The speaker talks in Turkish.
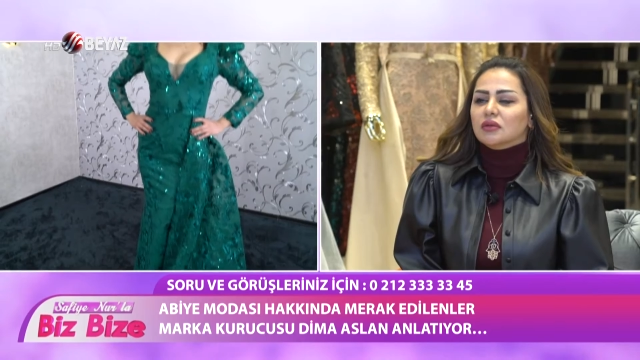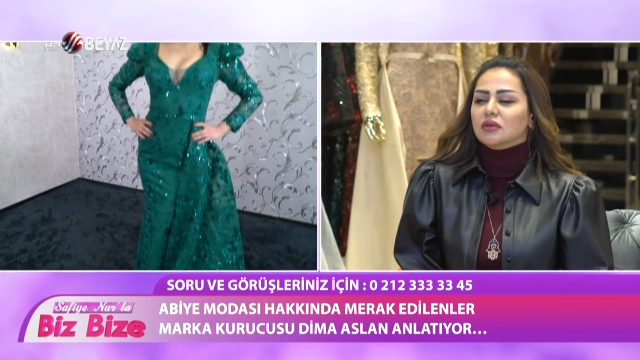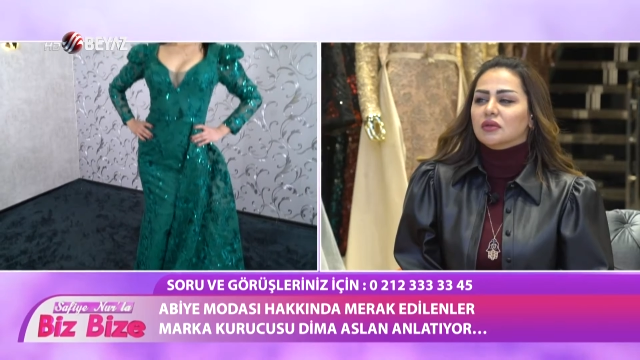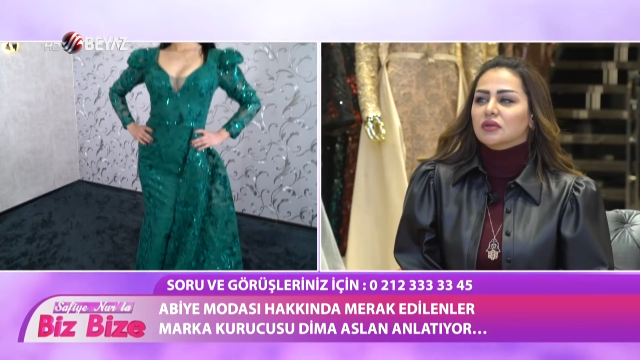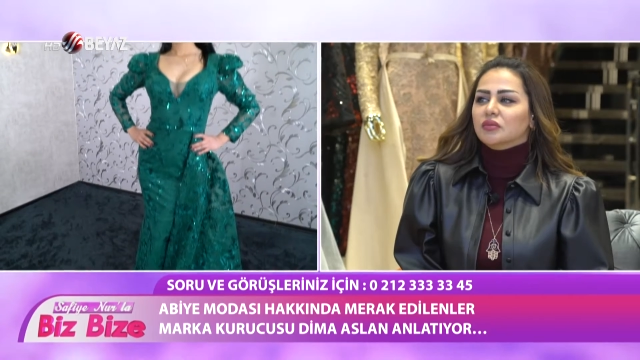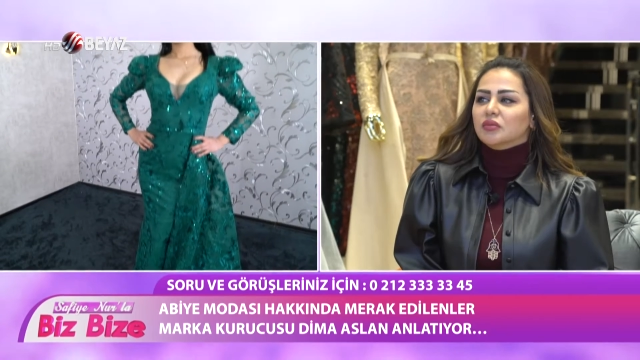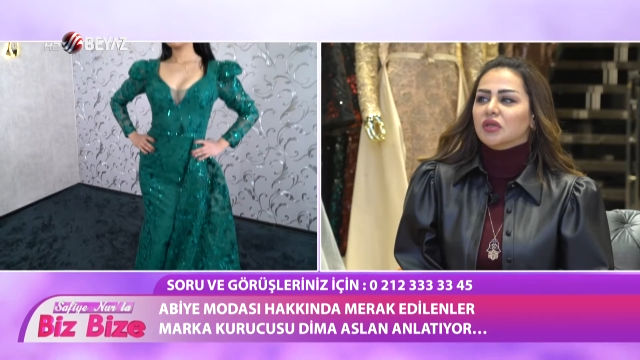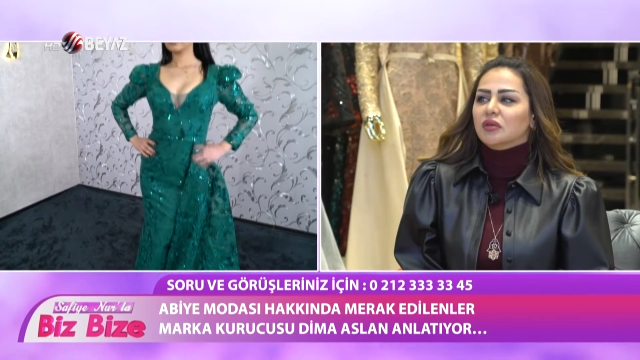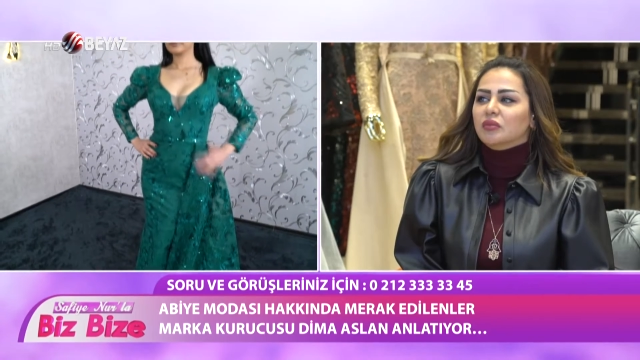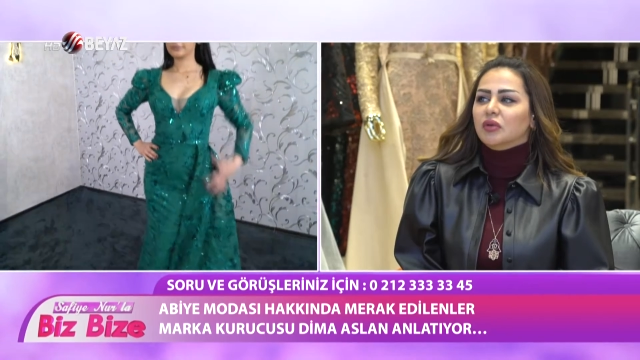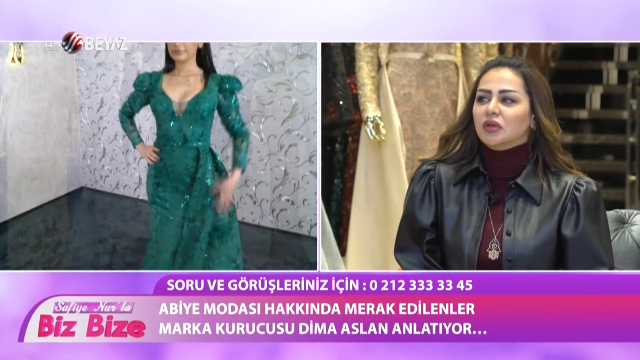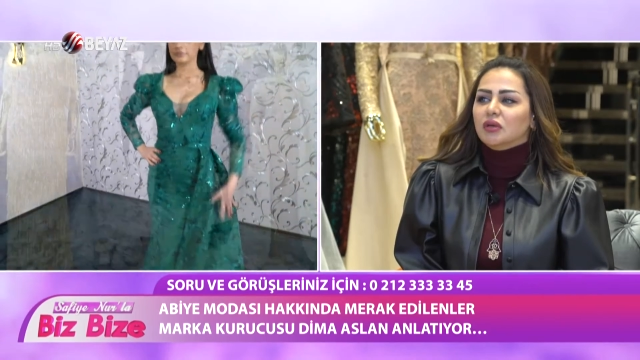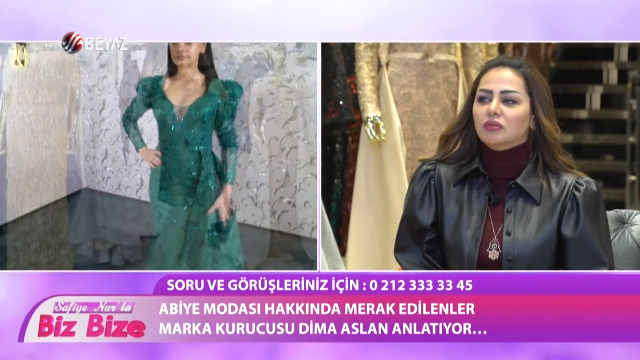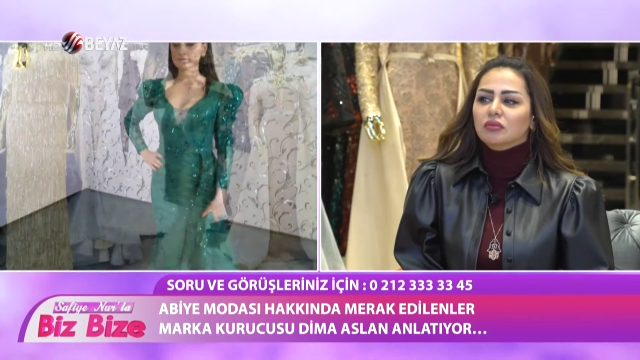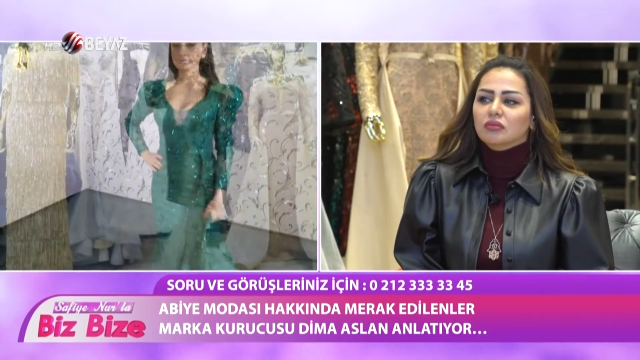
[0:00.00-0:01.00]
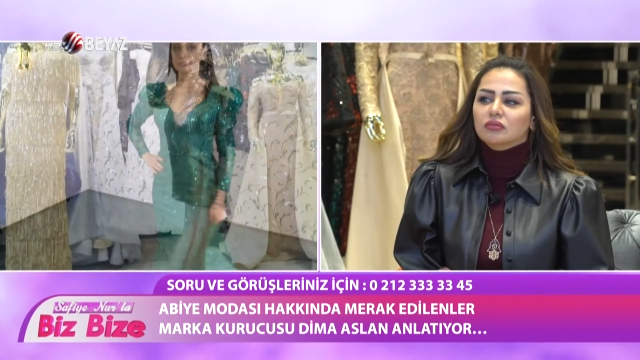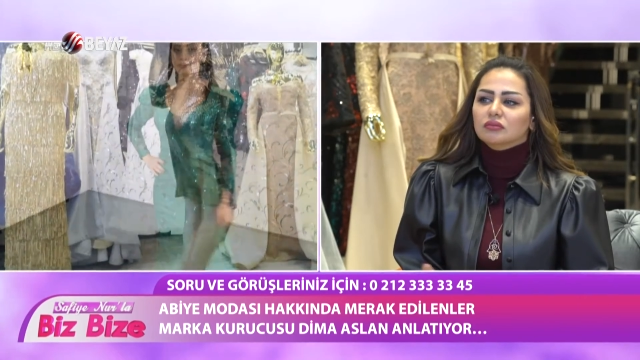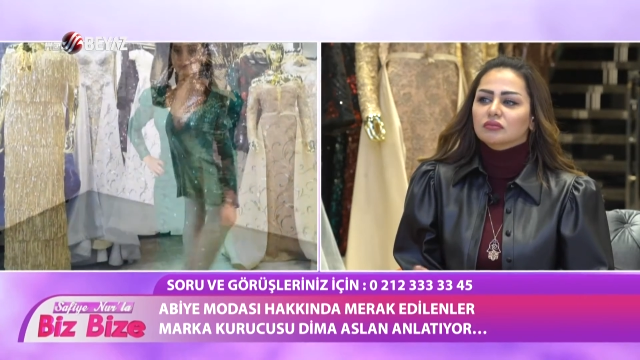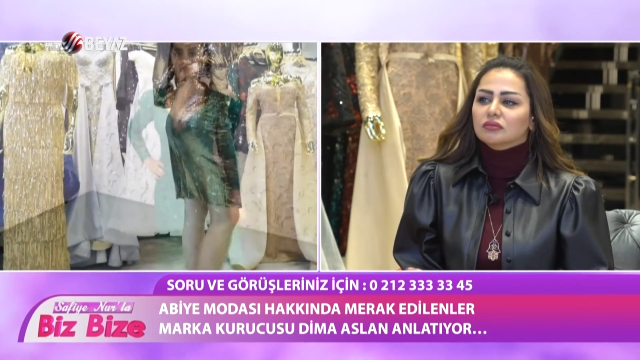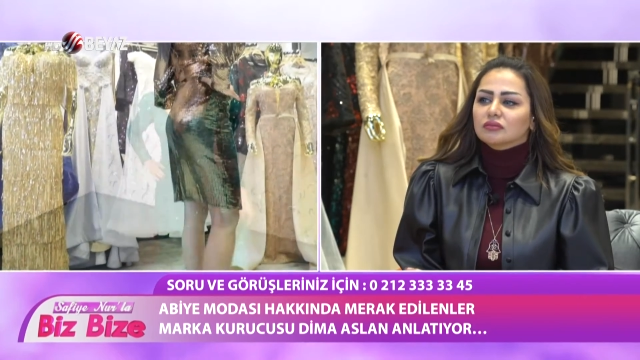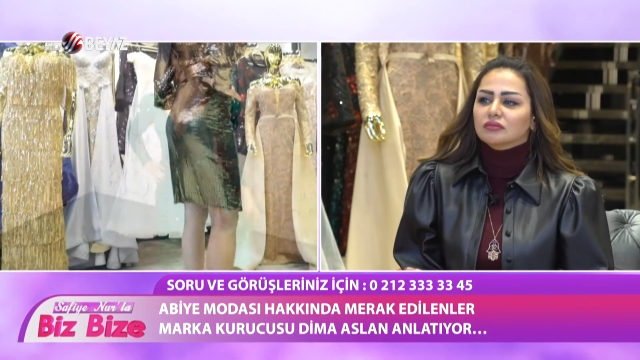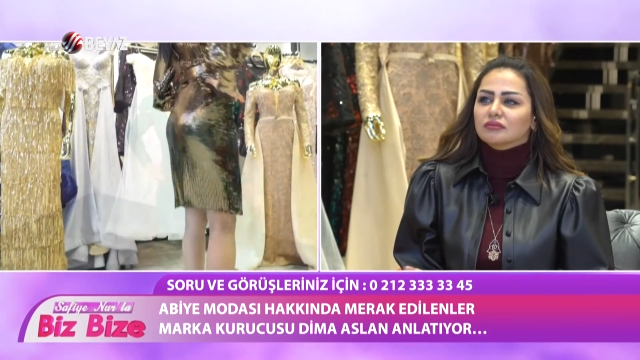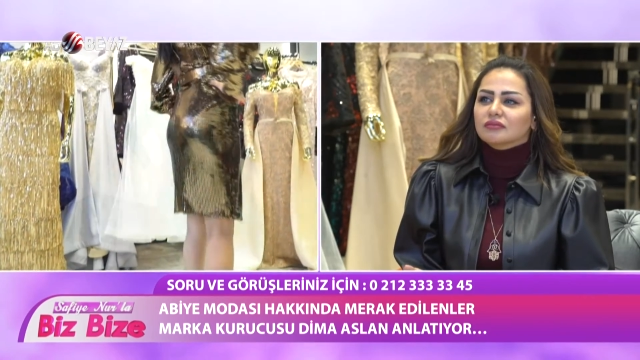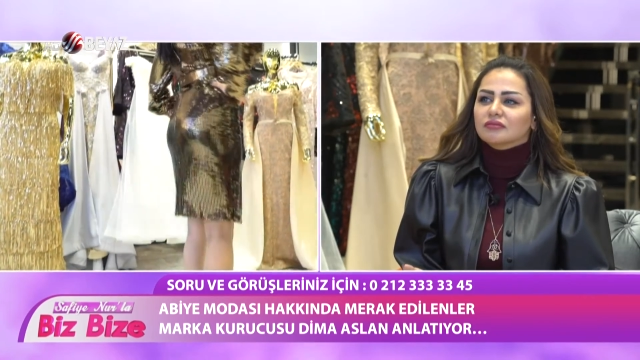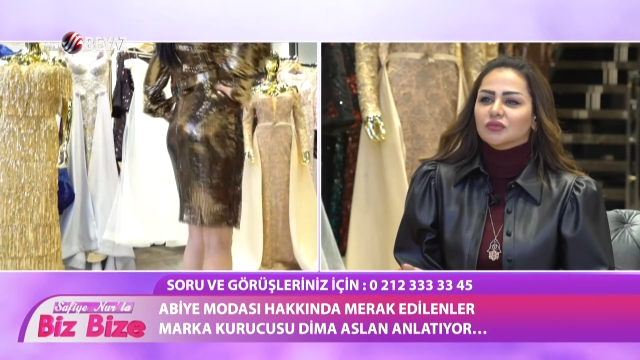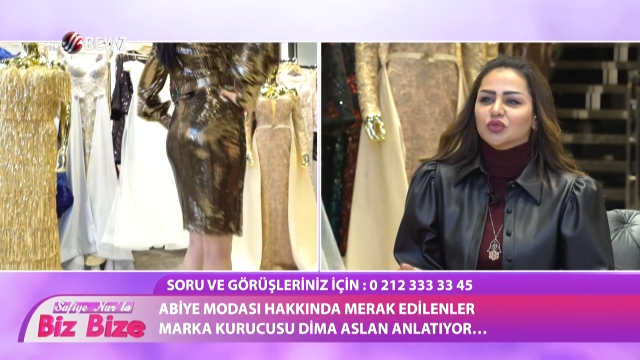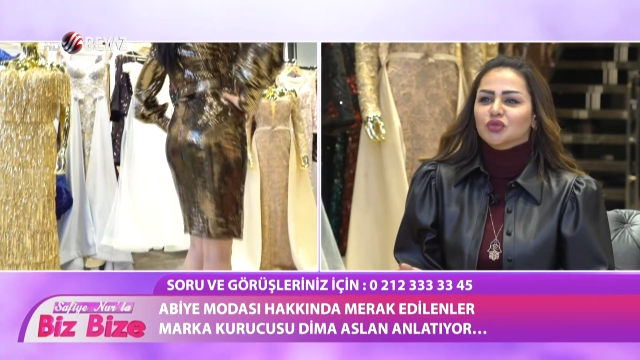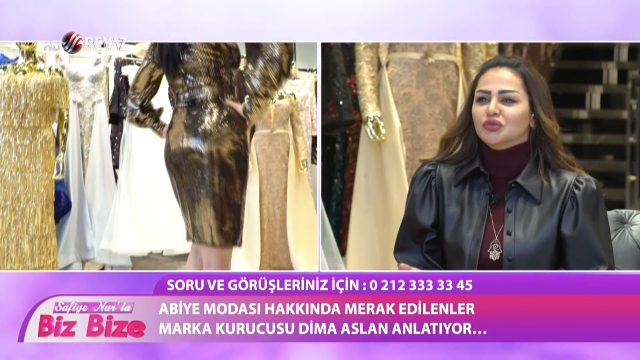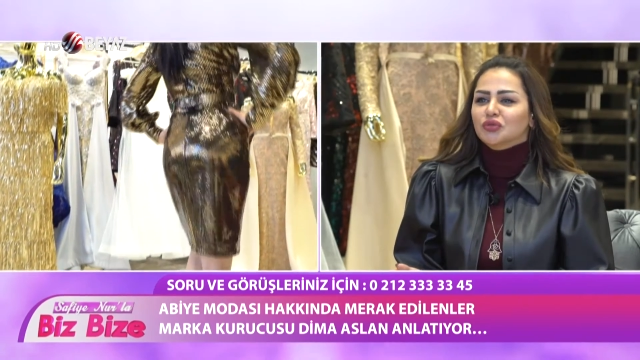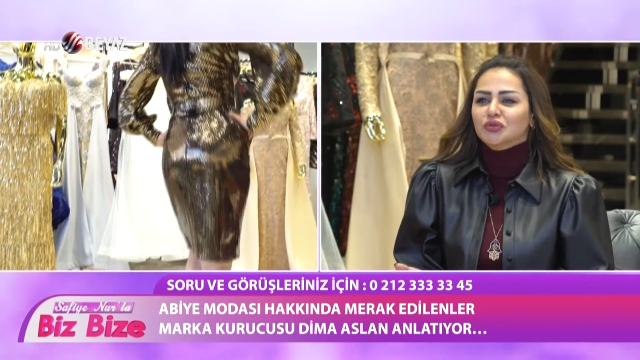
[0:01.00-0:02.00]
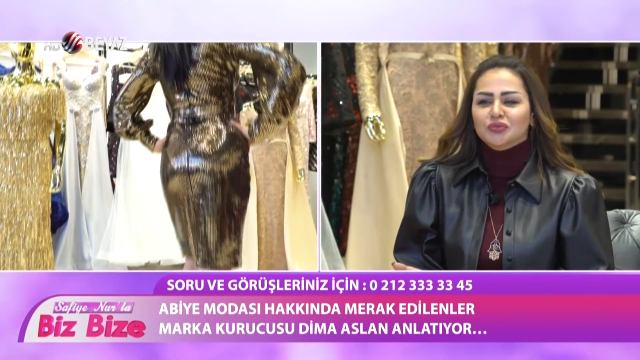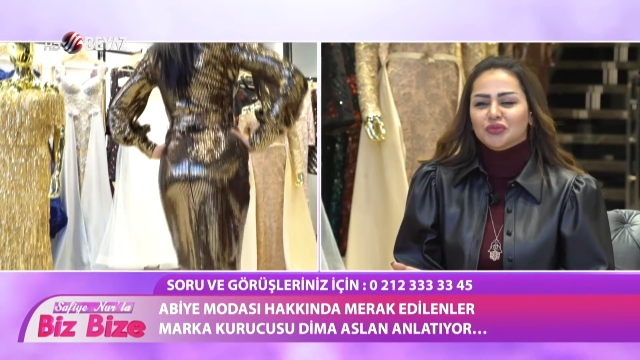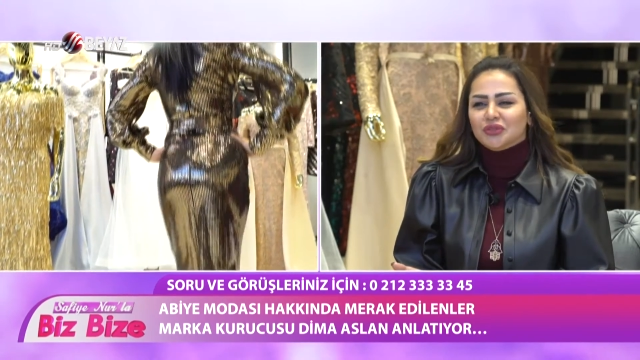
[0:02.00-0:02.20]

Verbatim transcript: dediğim gibi dün